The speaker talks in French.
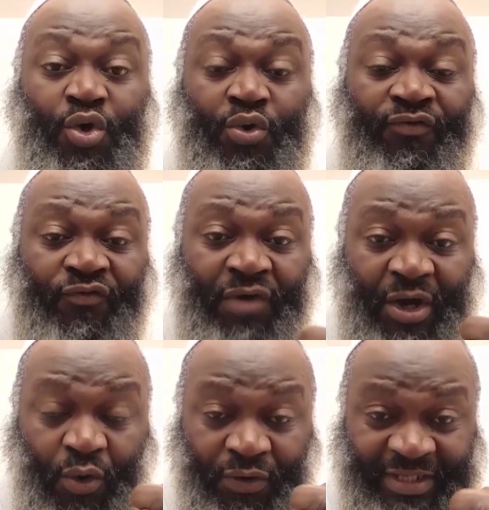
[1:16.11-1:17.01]
Une fois
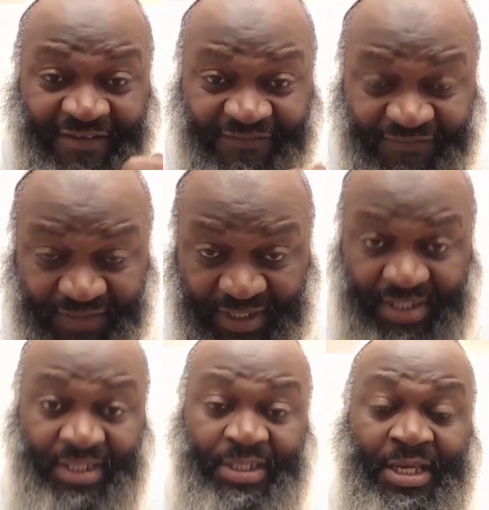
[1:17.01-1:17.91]
qu'on a
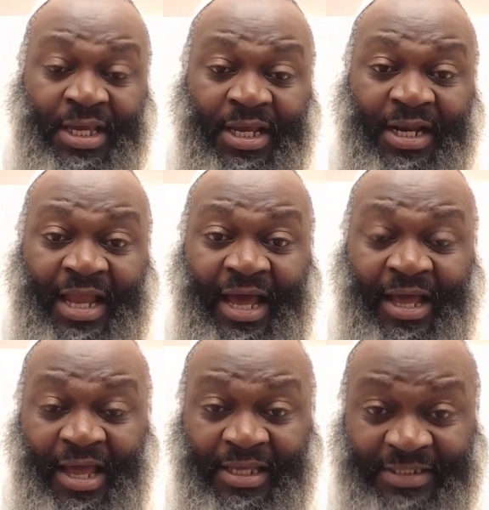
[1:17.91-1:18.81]
fini la
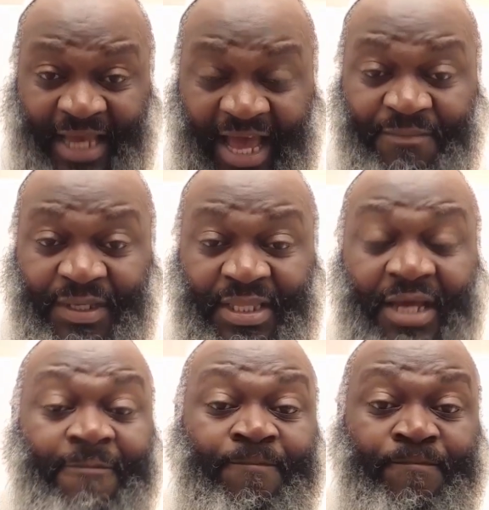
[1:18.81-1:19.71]
sa
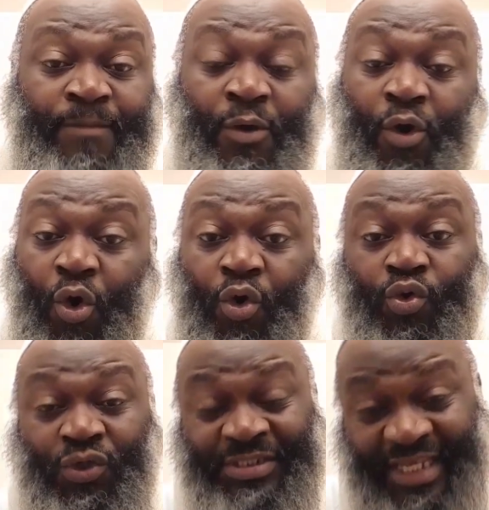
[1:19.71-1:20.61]
Amida, on
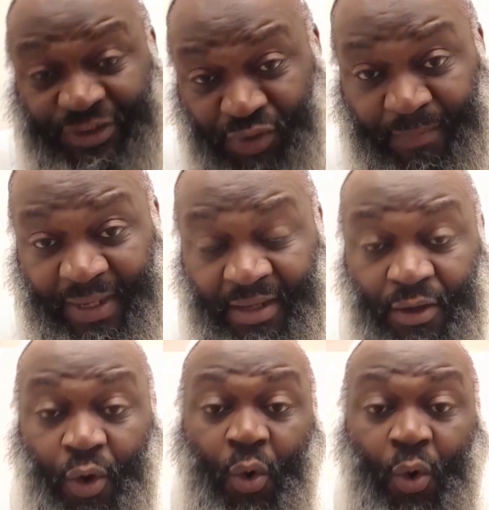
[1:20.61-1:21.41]
ne s'assoit pas.